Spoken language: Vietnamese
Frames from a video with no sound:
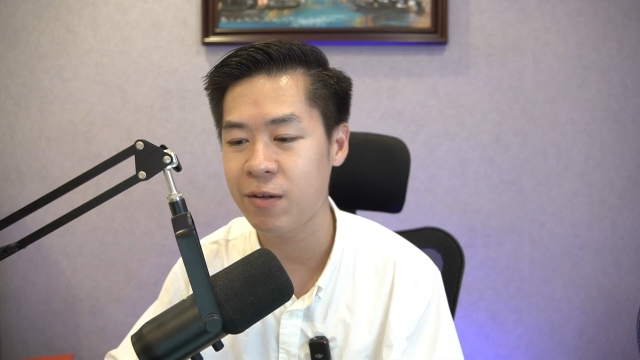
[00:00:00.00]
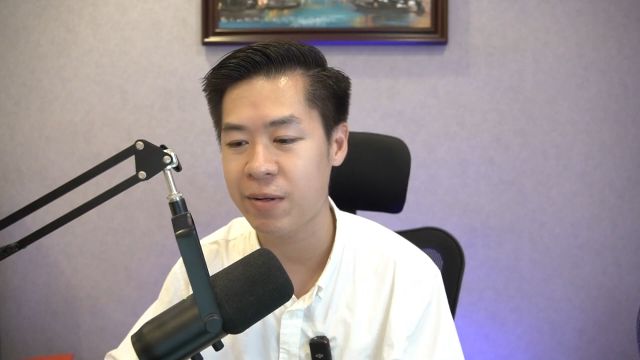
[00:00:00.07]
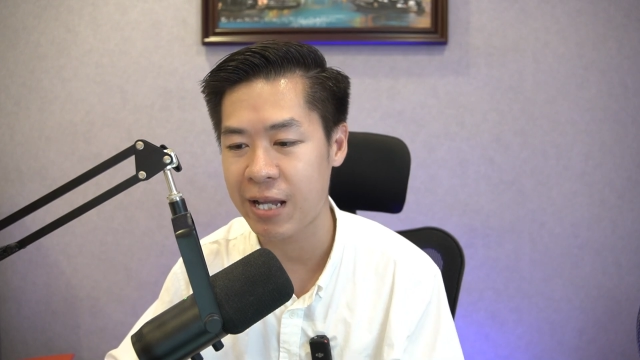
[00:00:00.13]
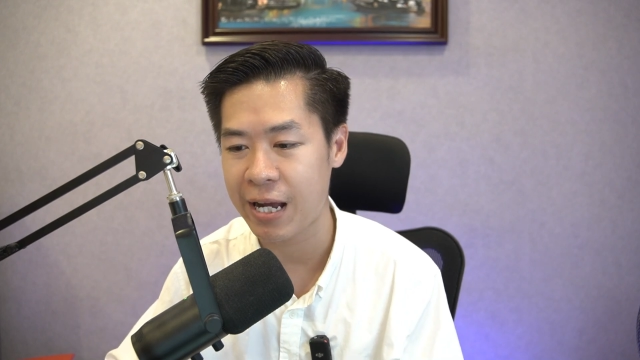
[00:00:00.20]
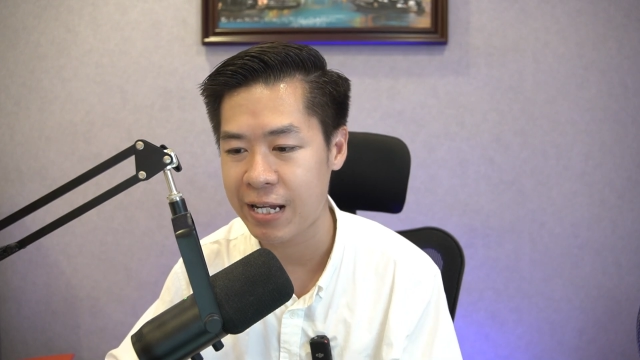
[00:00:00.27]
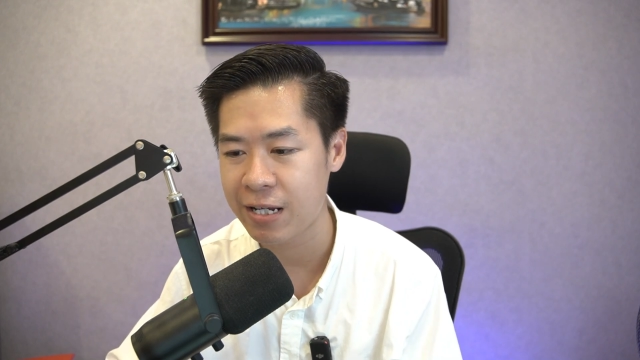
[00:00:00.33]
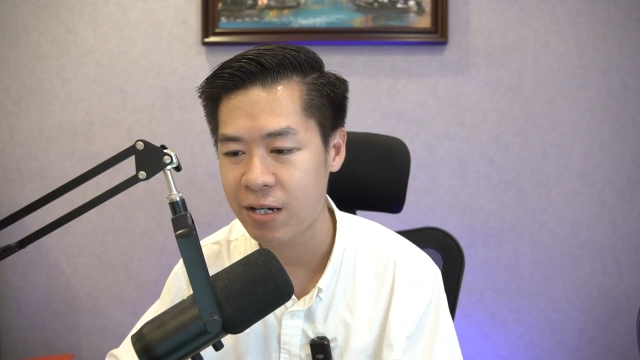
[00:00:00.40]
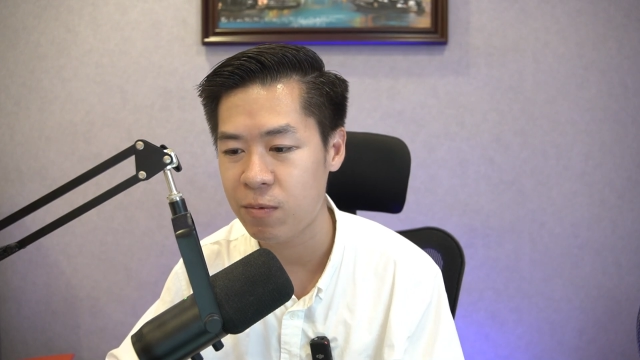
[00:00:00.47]
nhưng mà
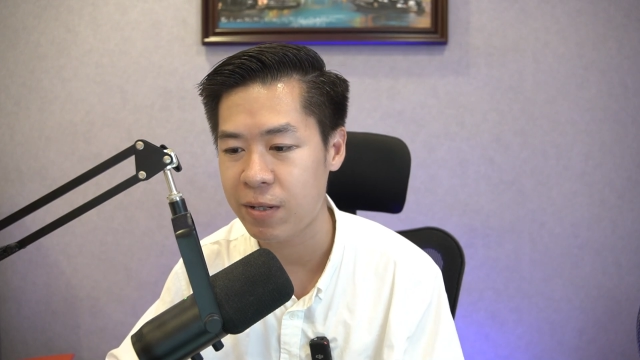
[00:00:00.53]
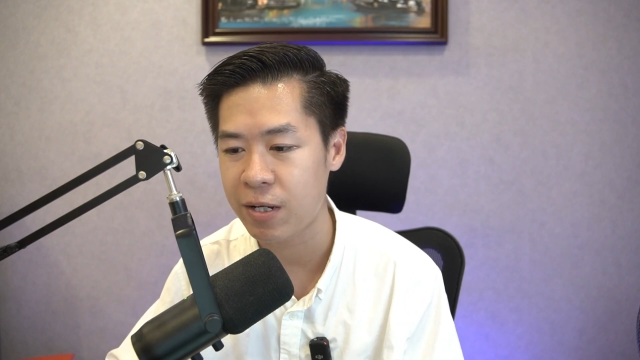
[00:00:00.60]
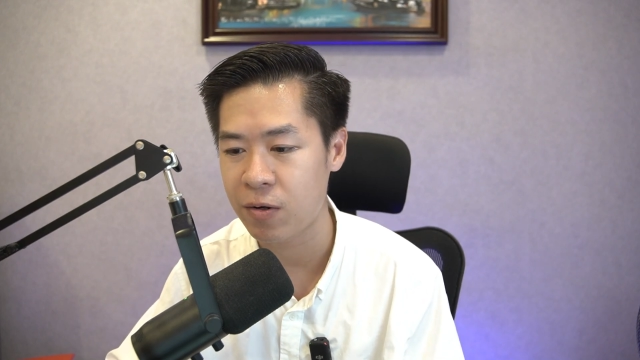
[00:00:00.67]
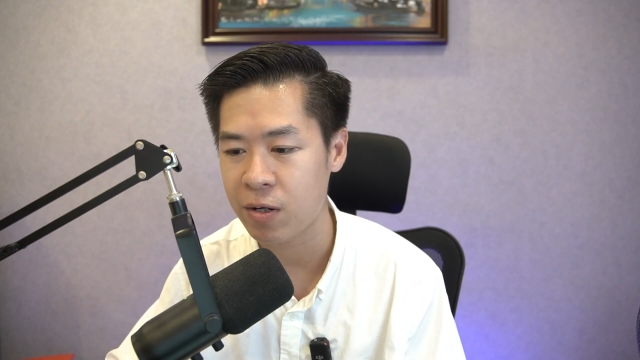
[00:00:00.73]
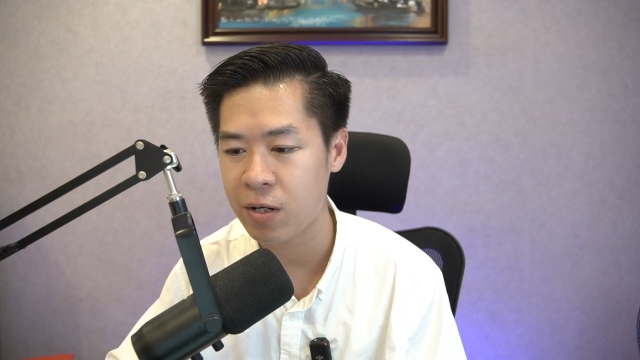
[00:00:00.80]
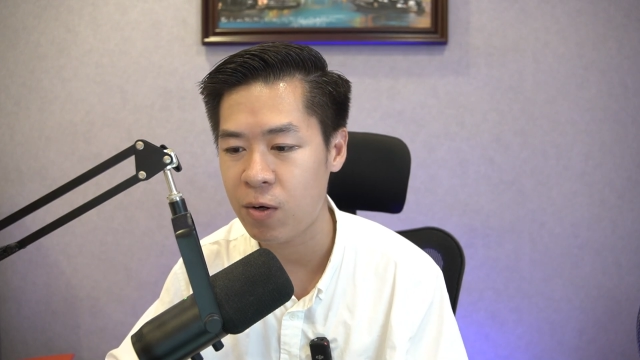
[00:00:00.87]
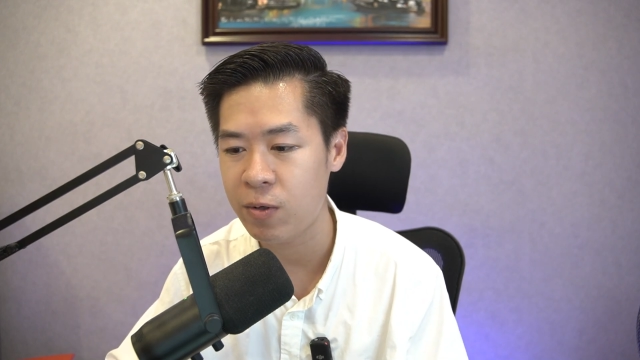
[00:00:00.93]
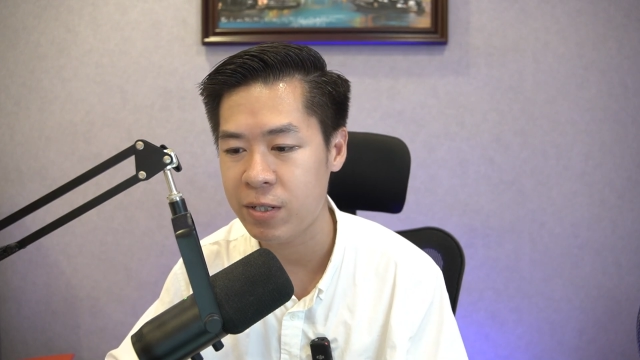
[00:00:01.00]
thầy thì không thể
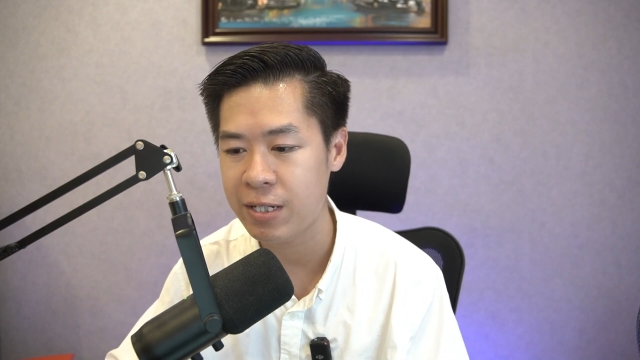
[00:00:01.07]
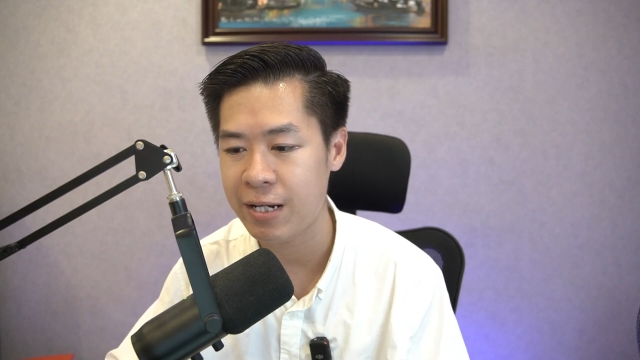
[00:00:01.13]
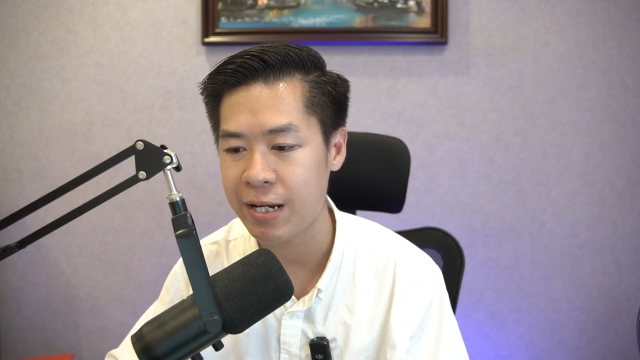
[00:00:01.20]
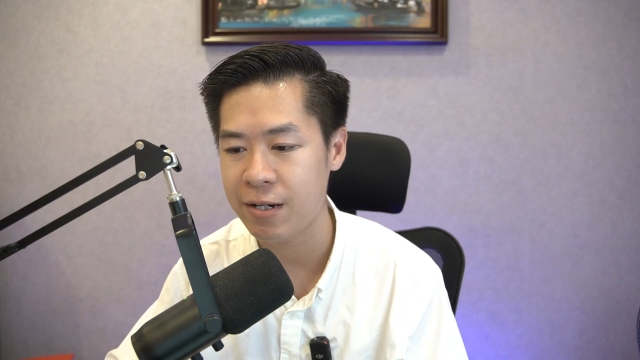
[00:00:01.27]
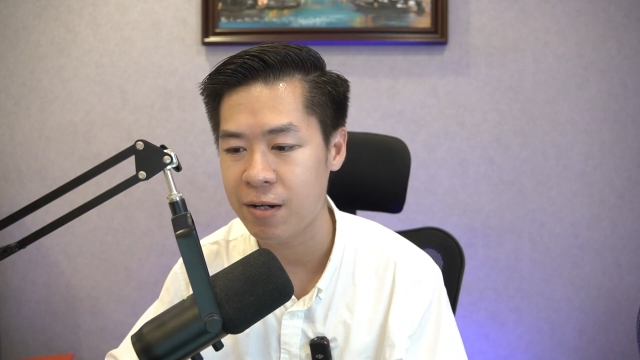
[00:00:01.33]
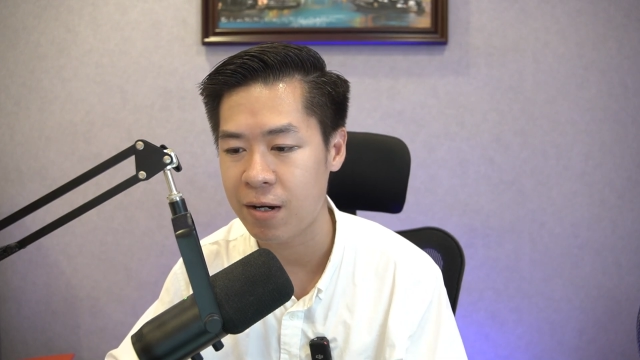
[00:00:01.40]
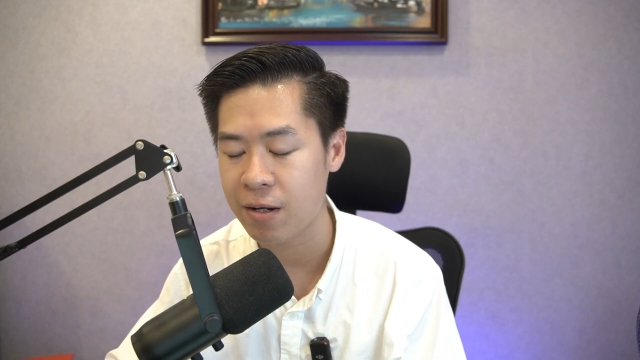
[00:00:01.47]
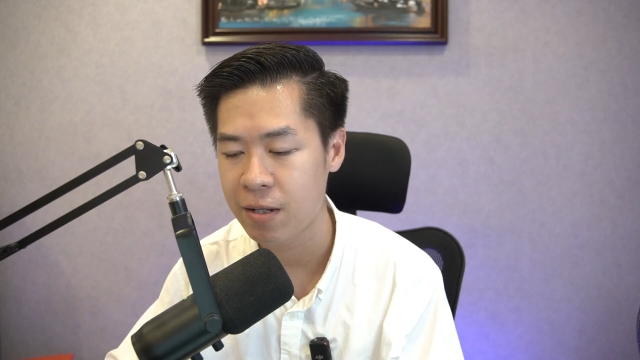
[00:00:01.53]
nói câu trên
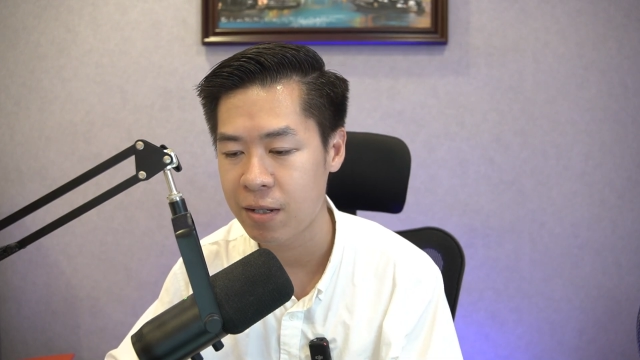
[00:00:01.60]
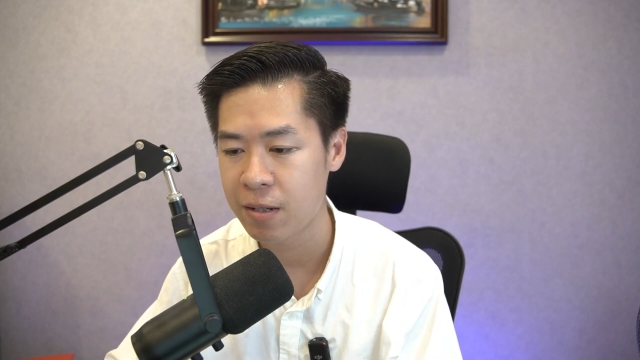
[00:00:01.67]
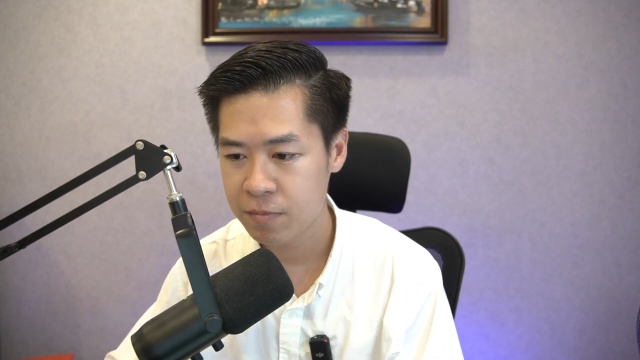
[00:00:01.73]
này được.